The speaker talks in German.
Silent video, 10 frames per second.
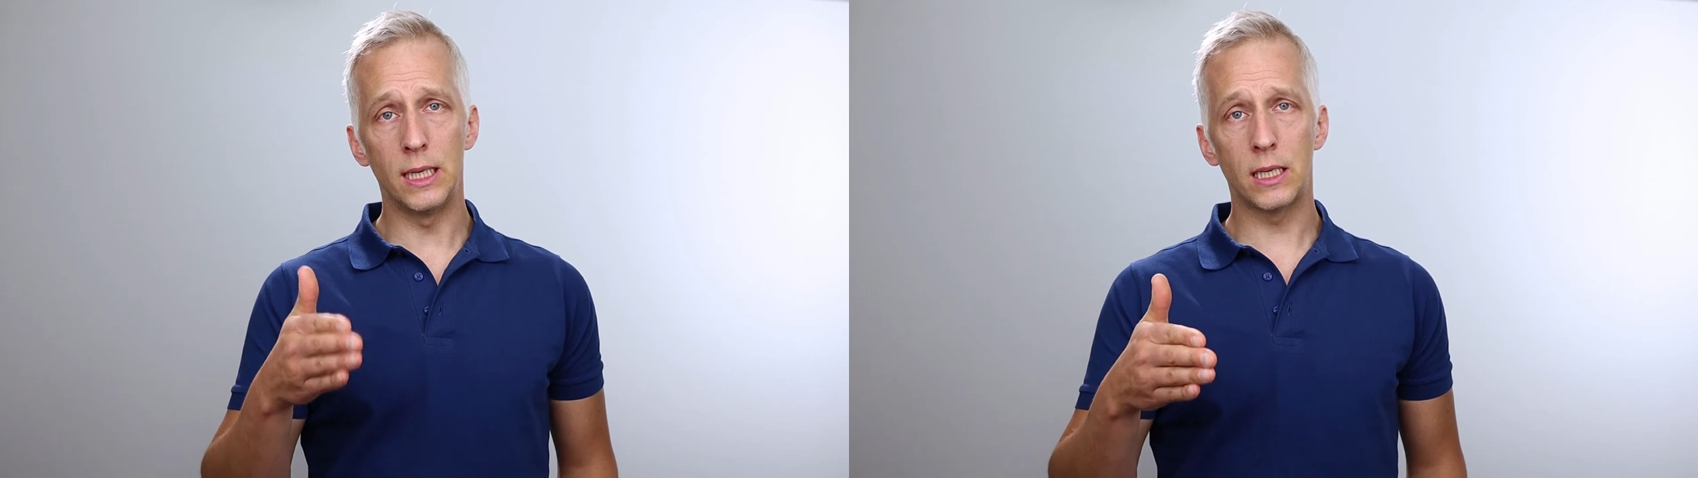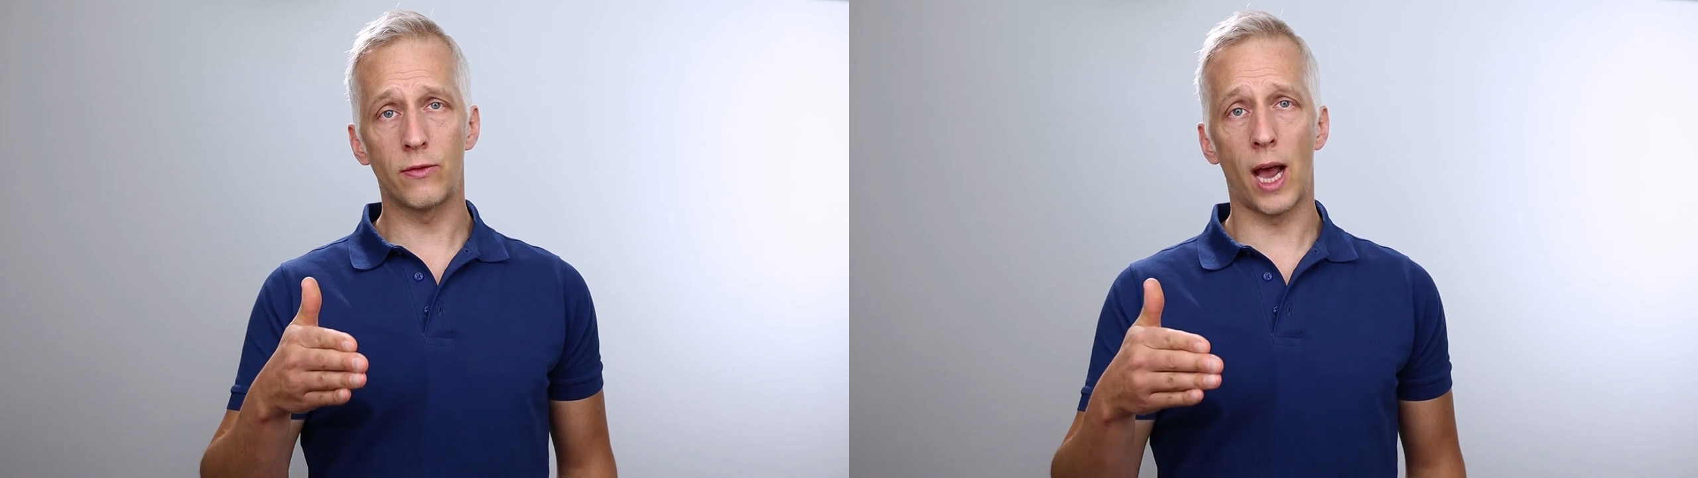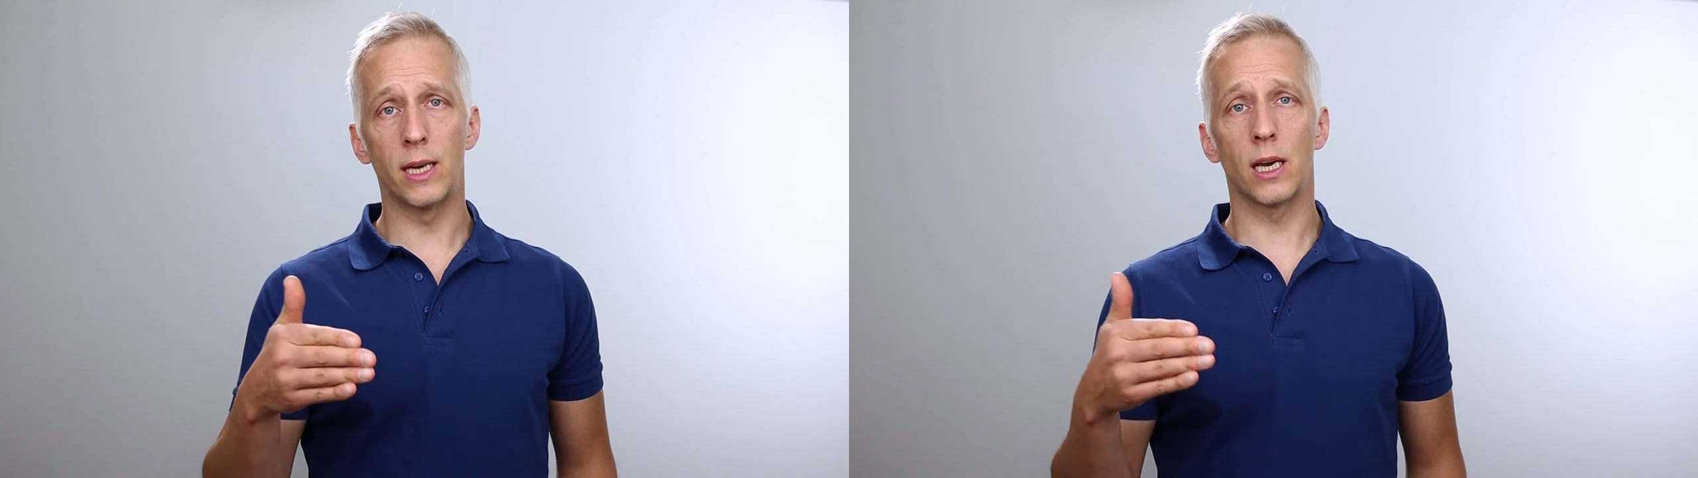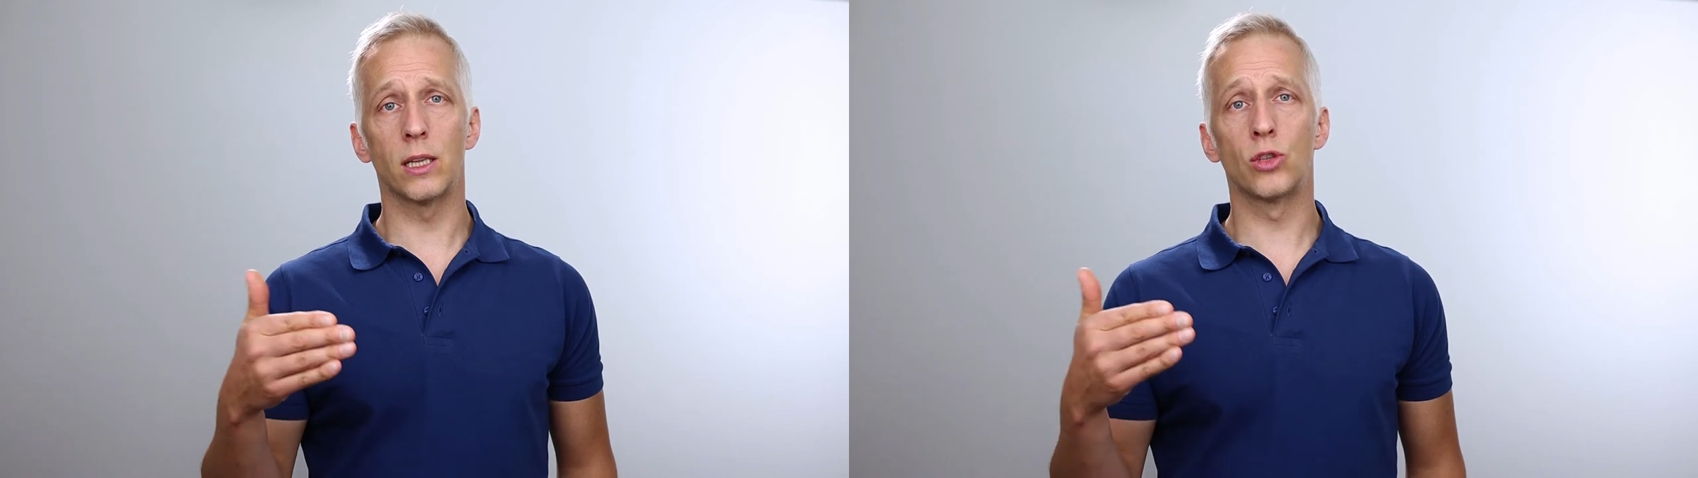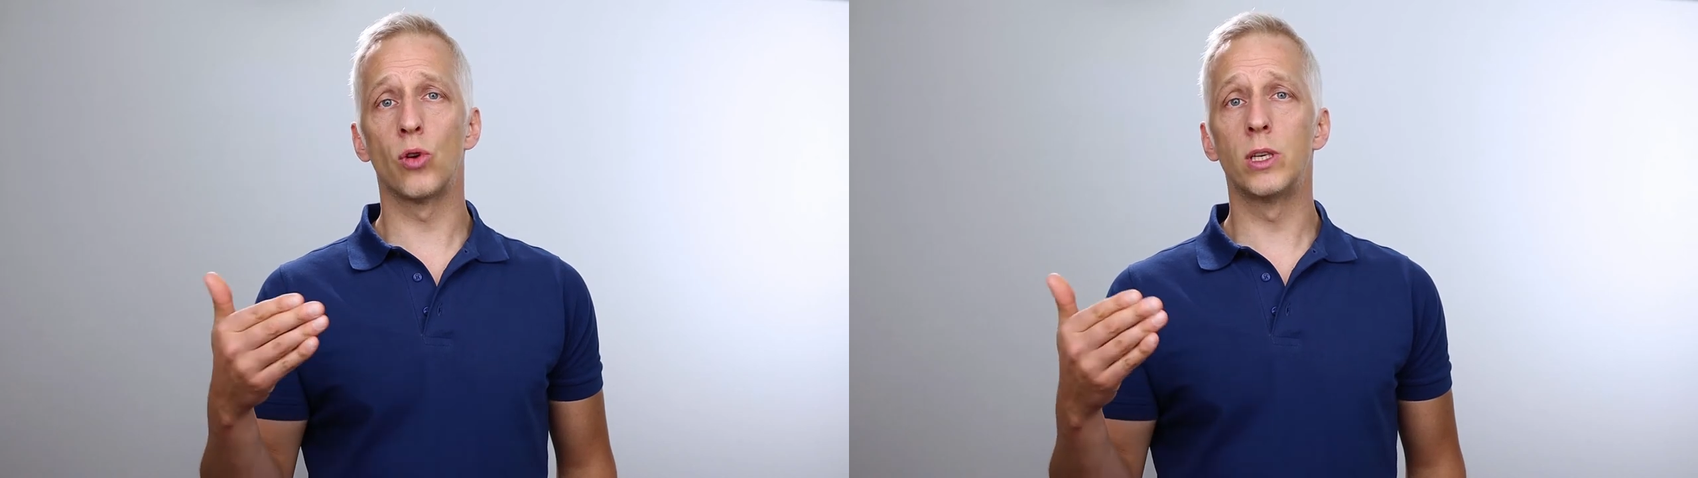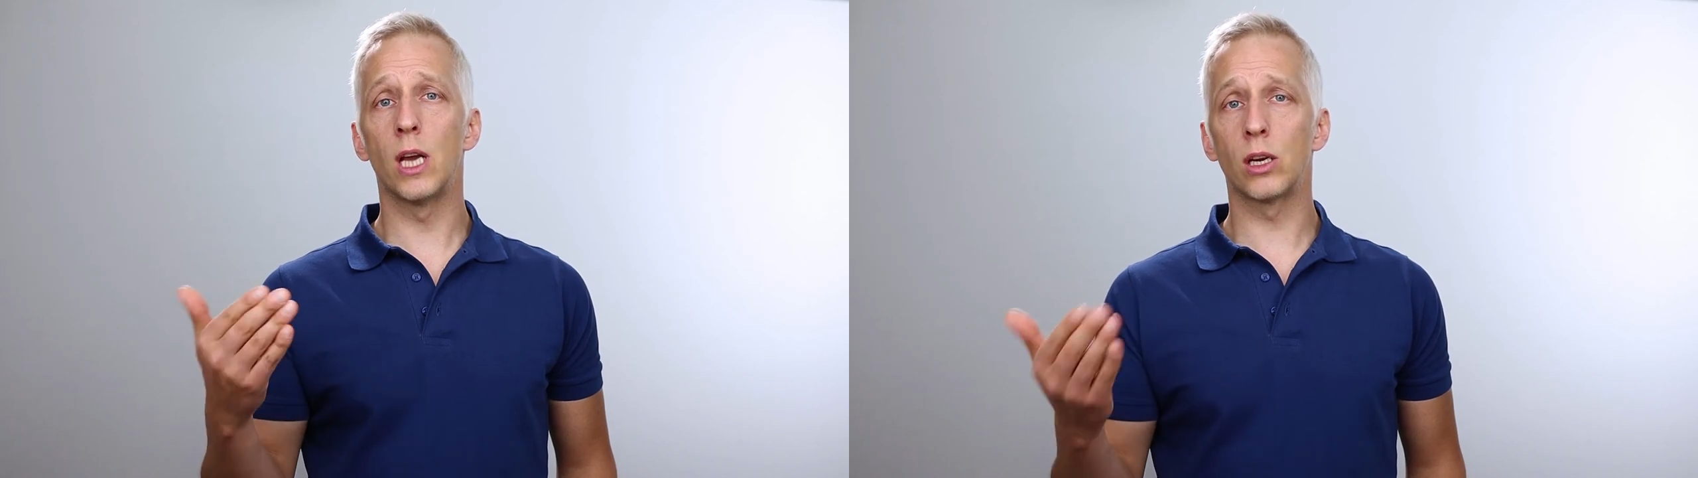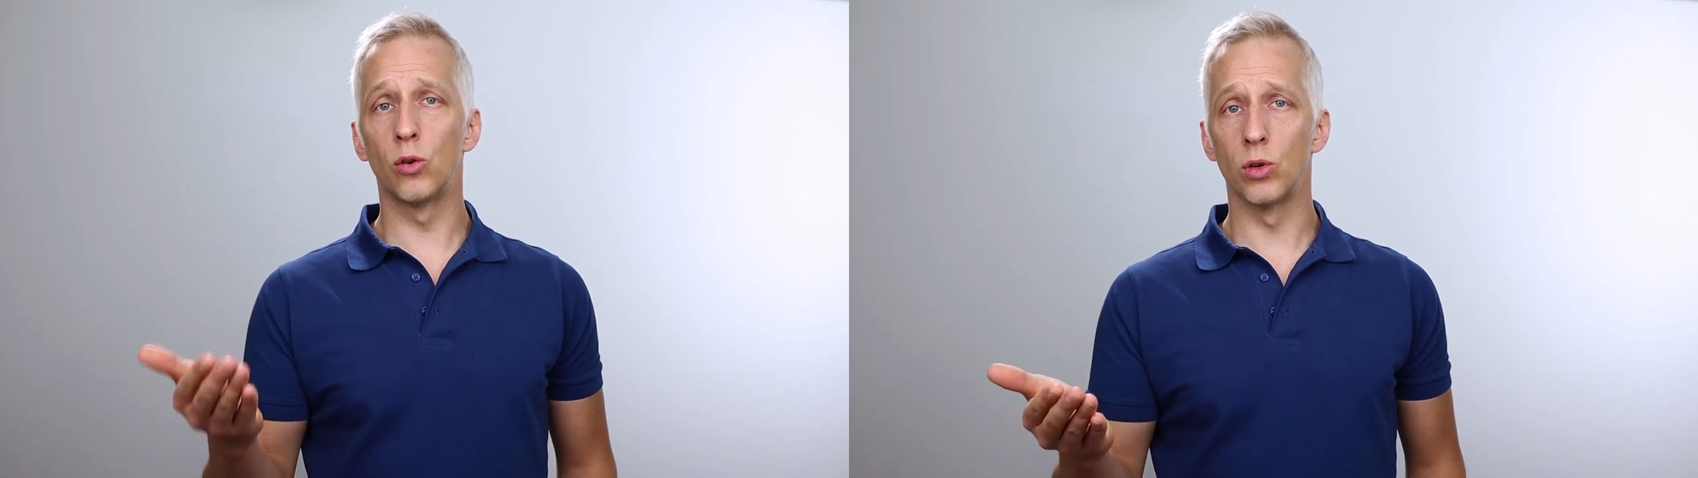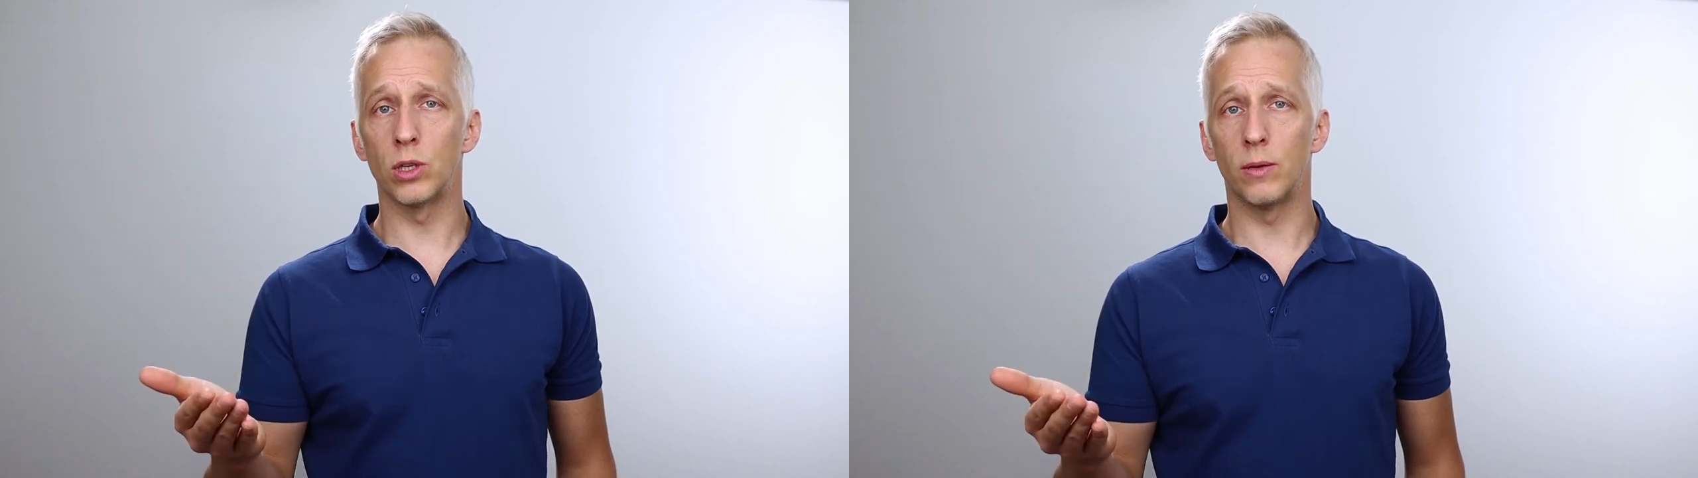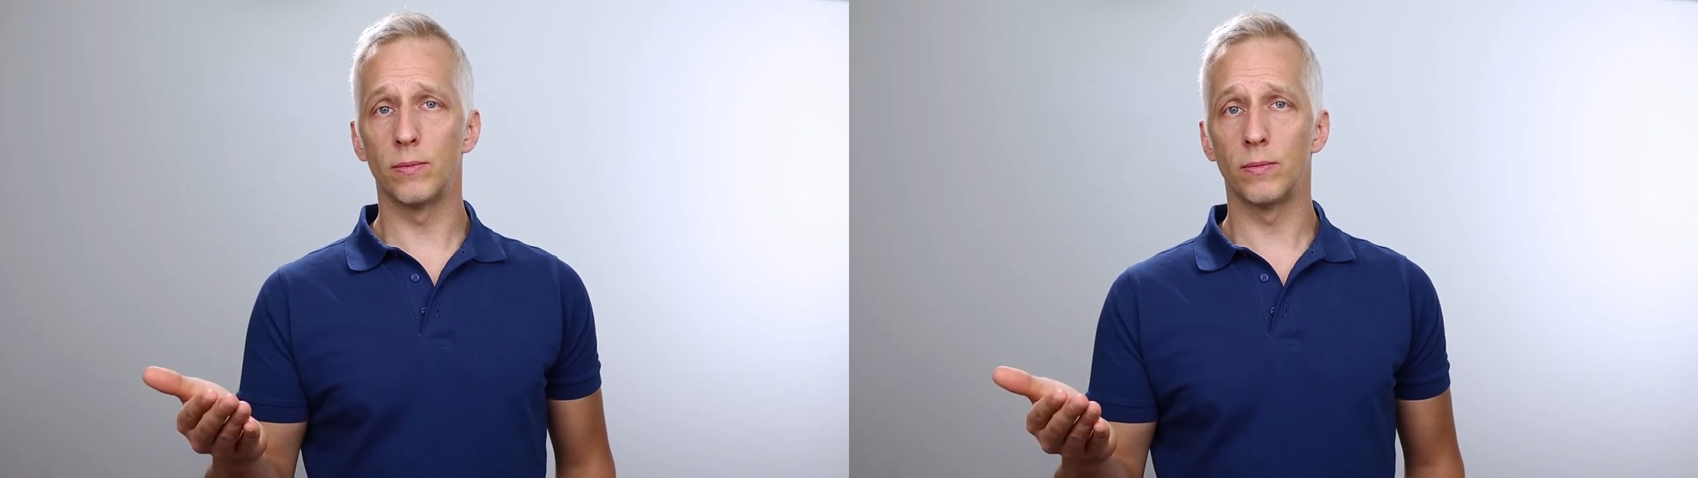nicht weiter zur Diagnose.